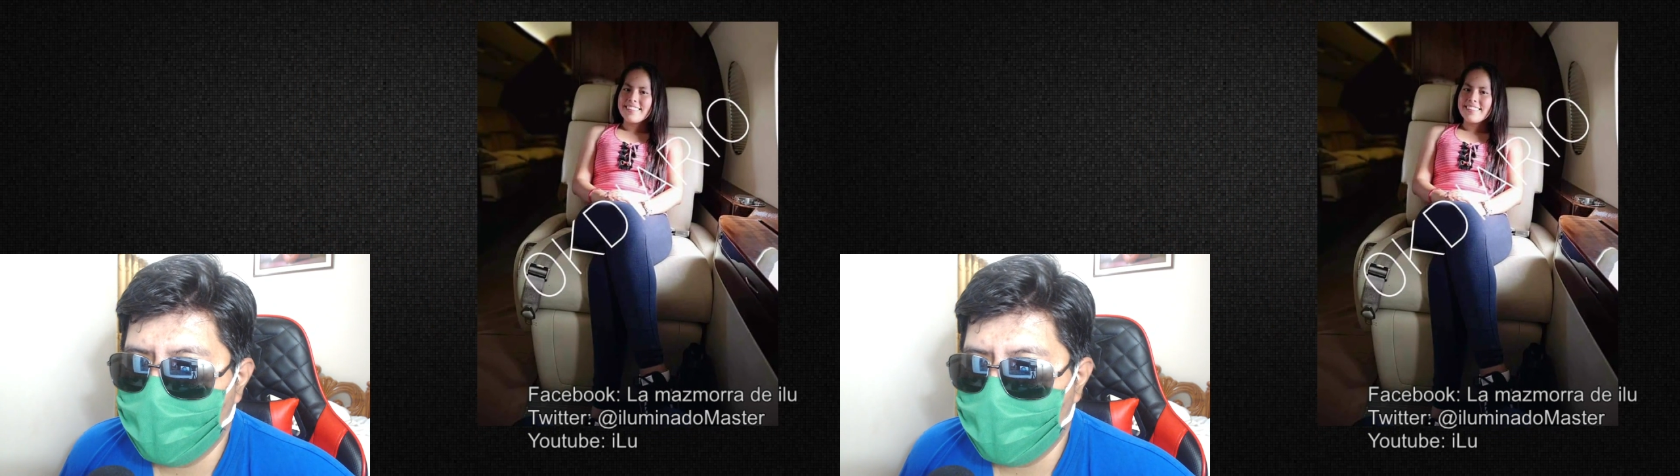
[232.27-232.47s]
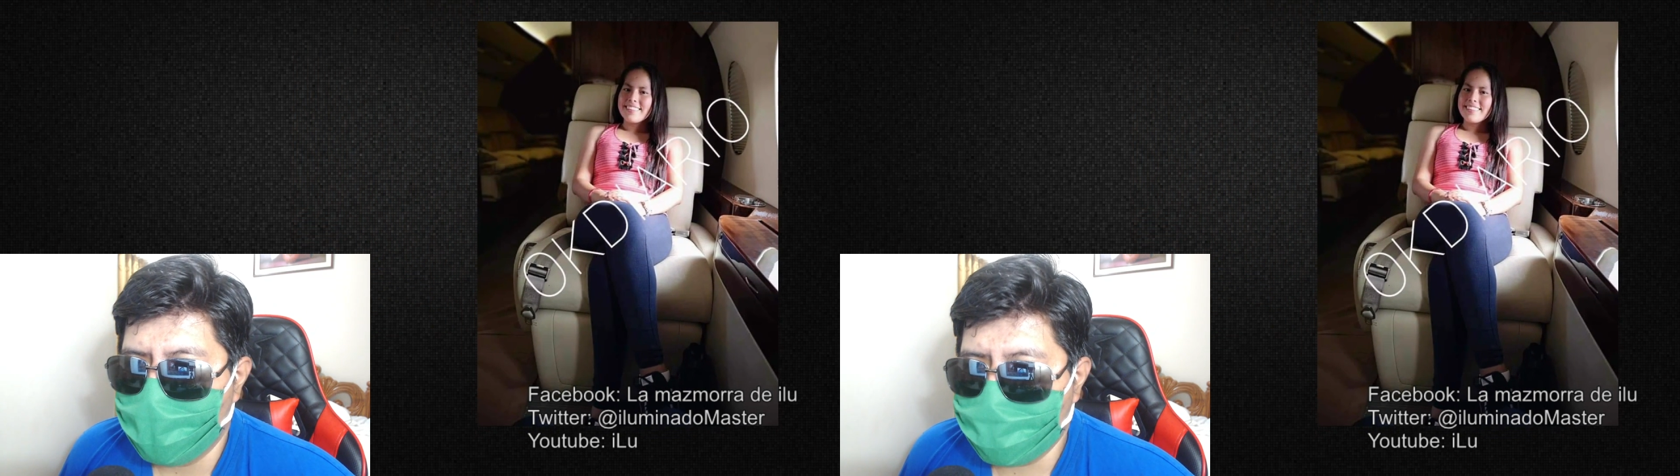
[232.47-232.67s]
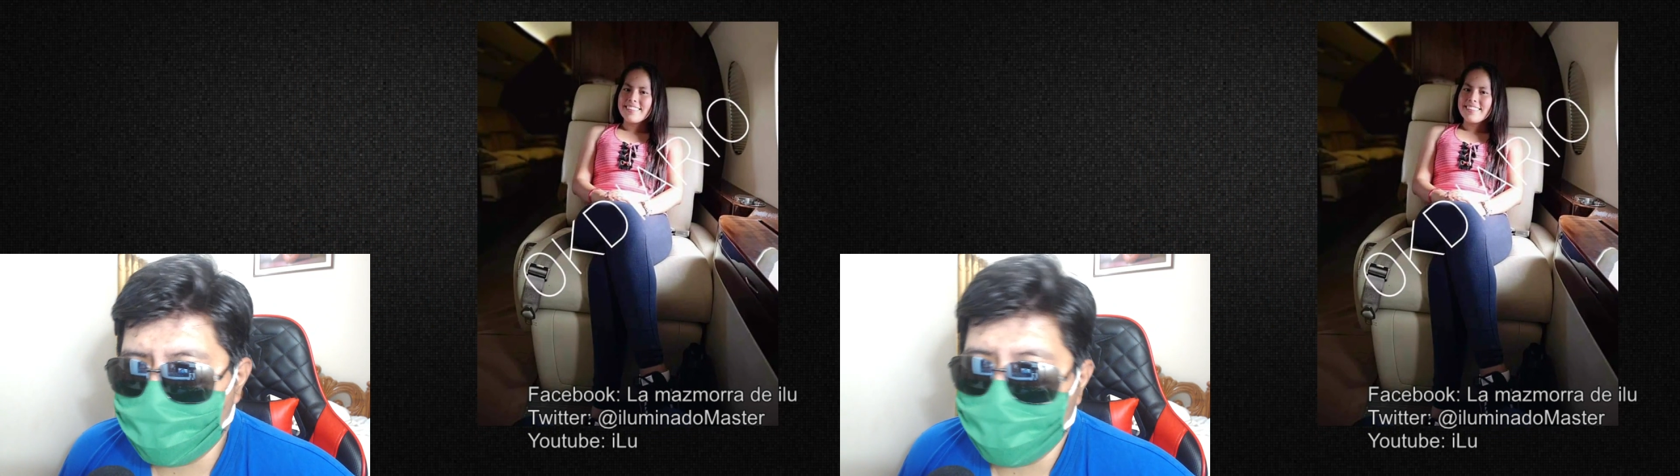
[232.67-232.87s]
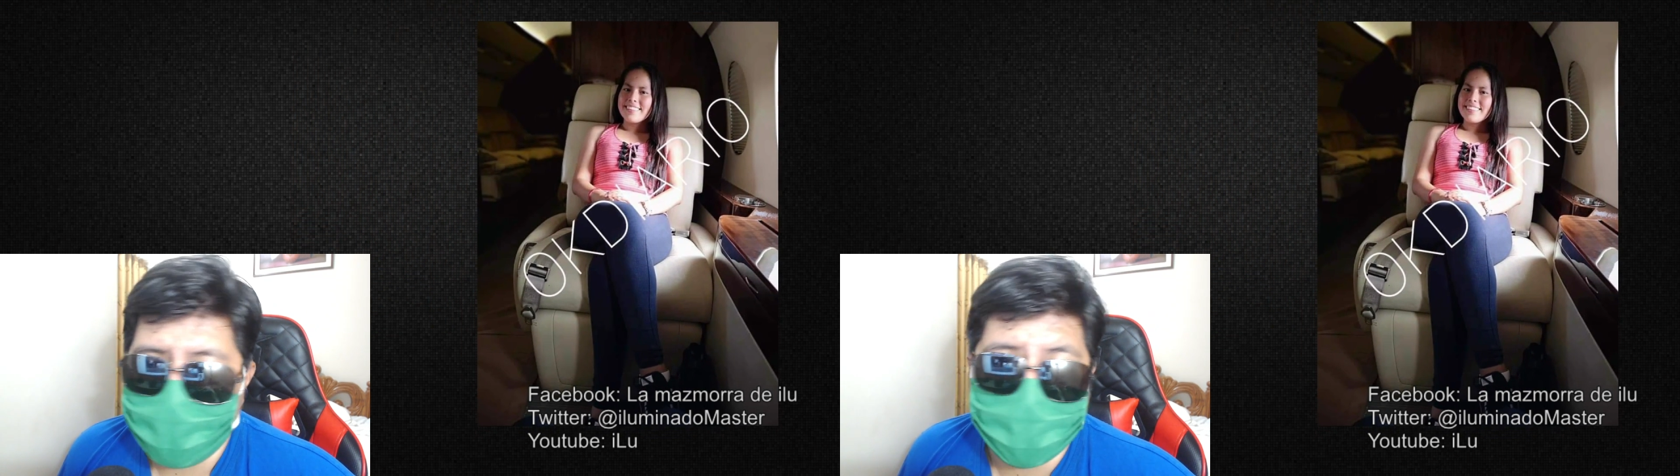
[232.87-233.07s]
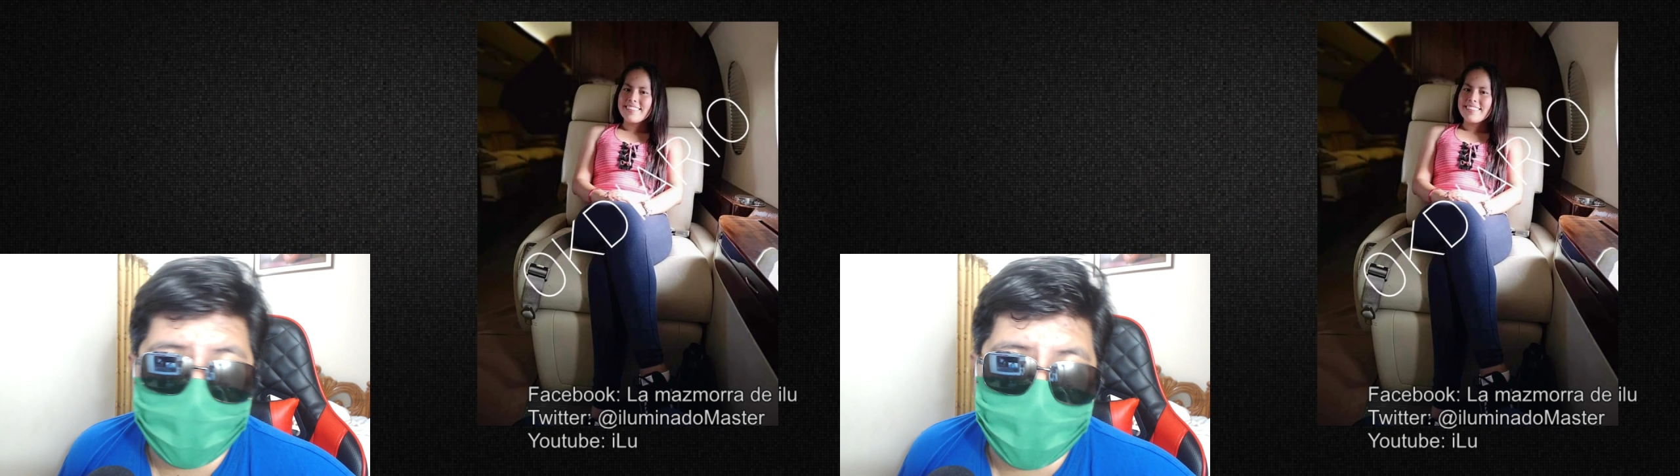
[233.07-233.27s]
Esto ya es
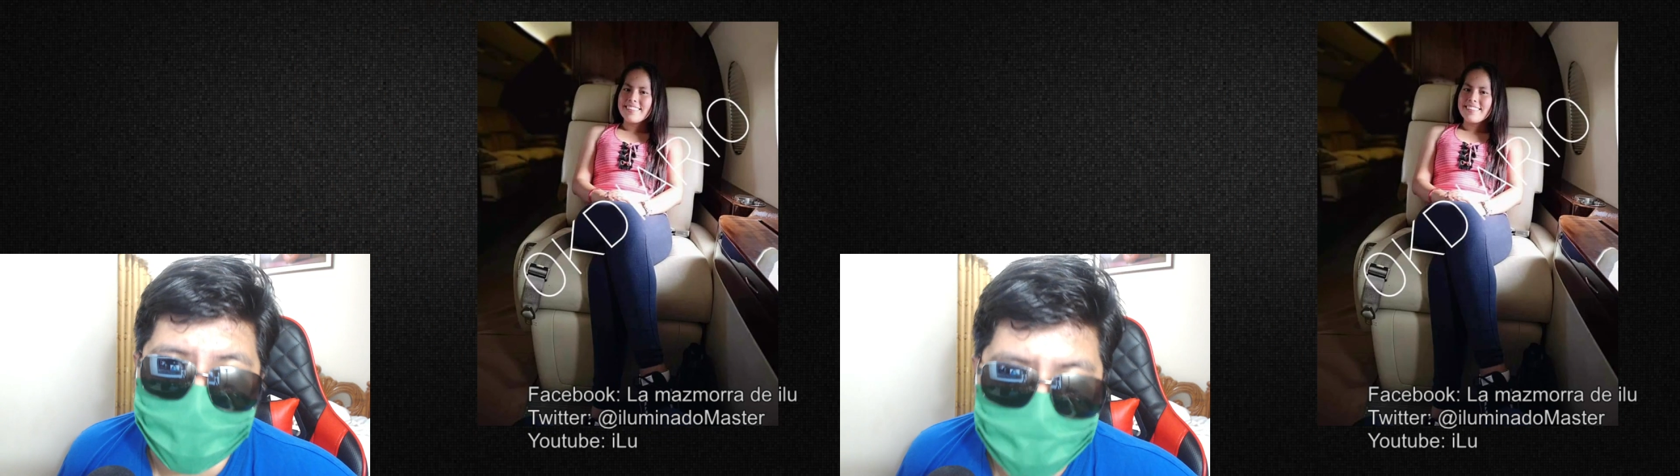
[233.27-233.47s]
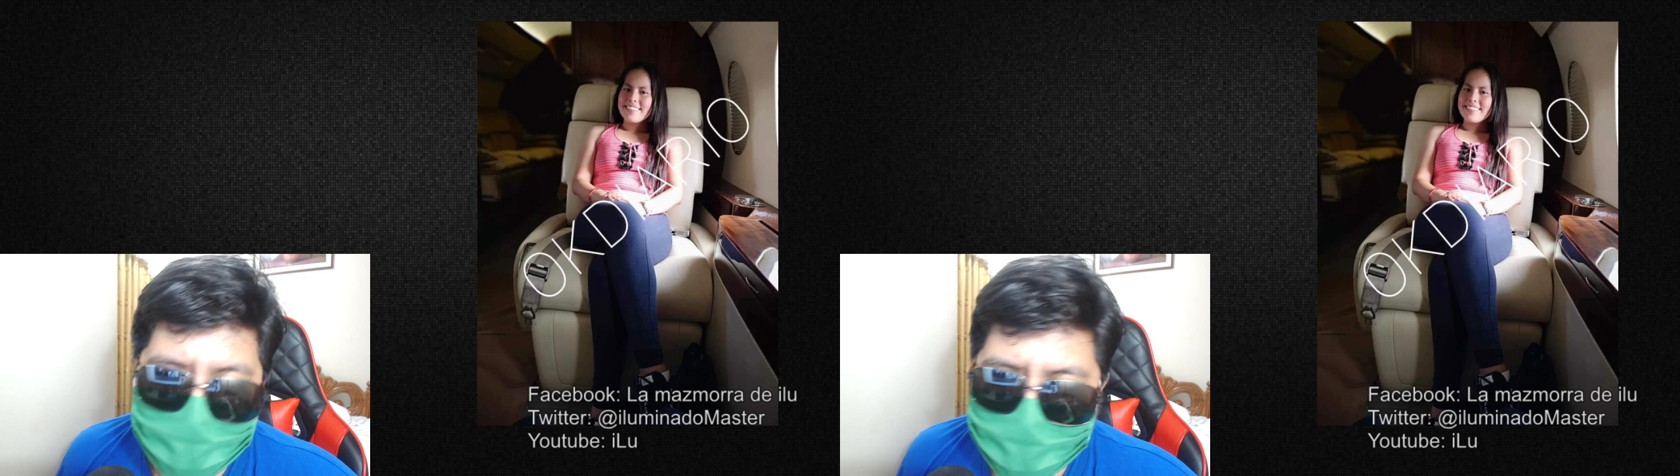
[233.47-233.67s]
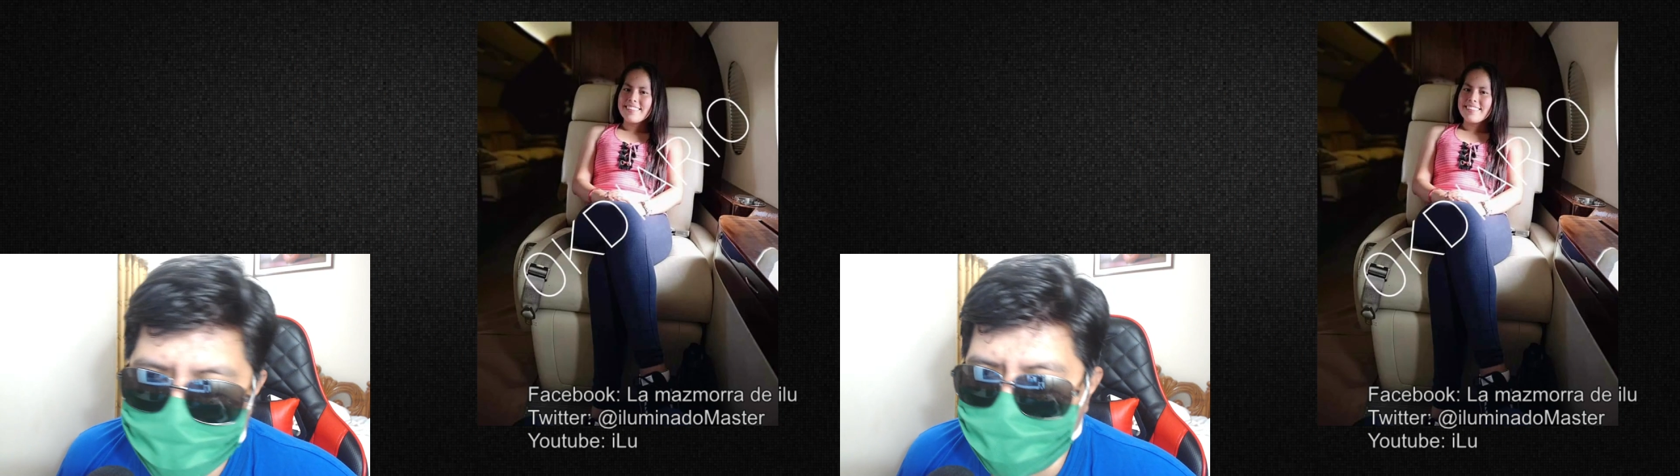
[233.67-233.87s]
bien conocido,